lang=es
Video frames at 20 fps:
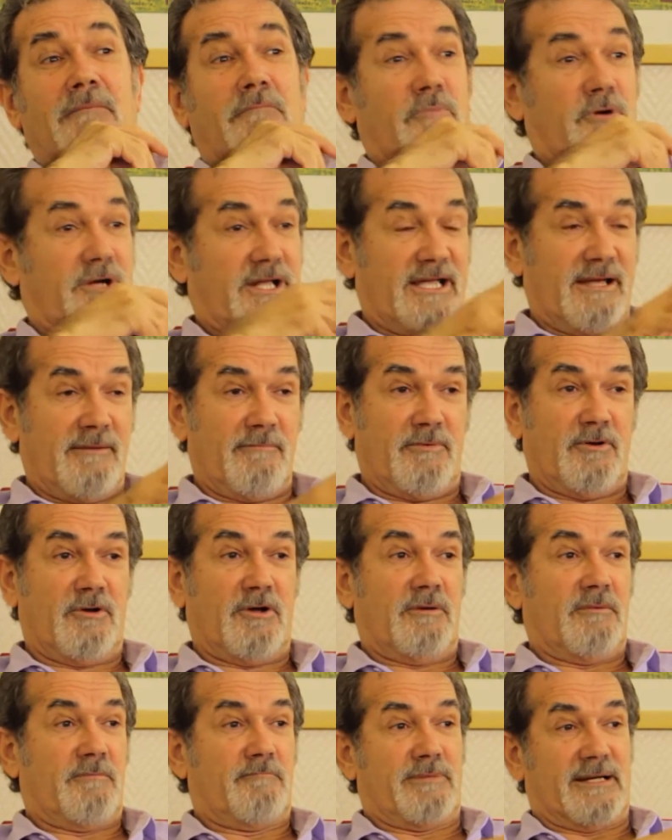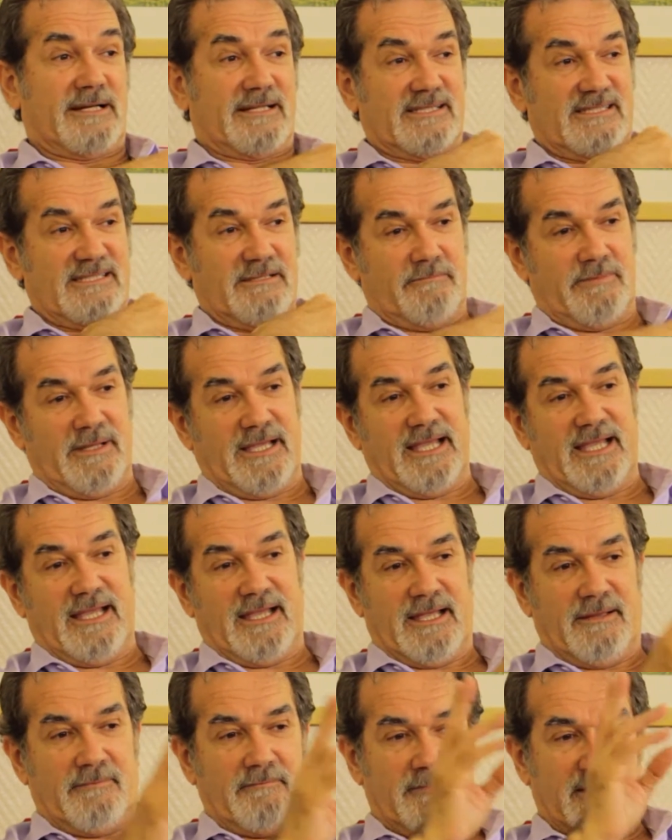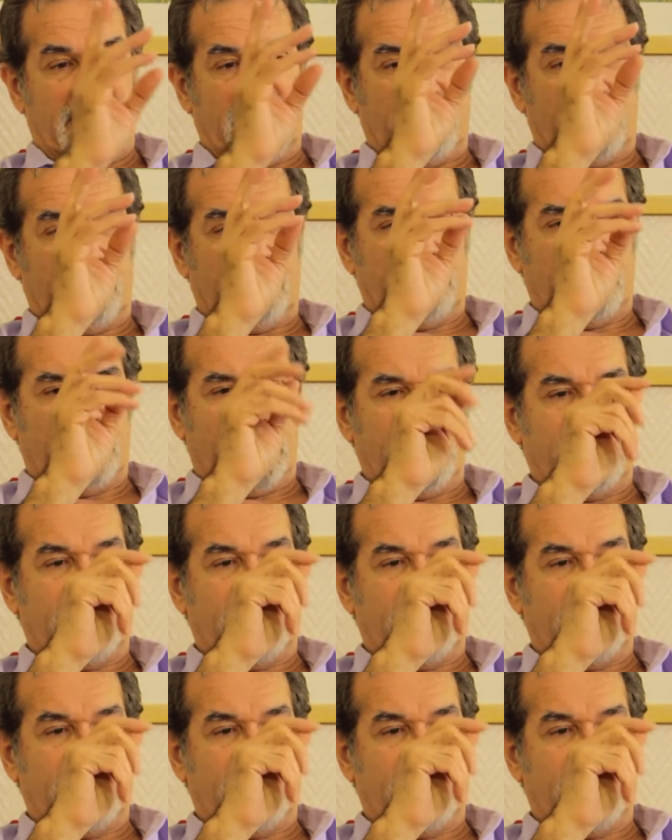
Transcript: por ejemplo, participé en,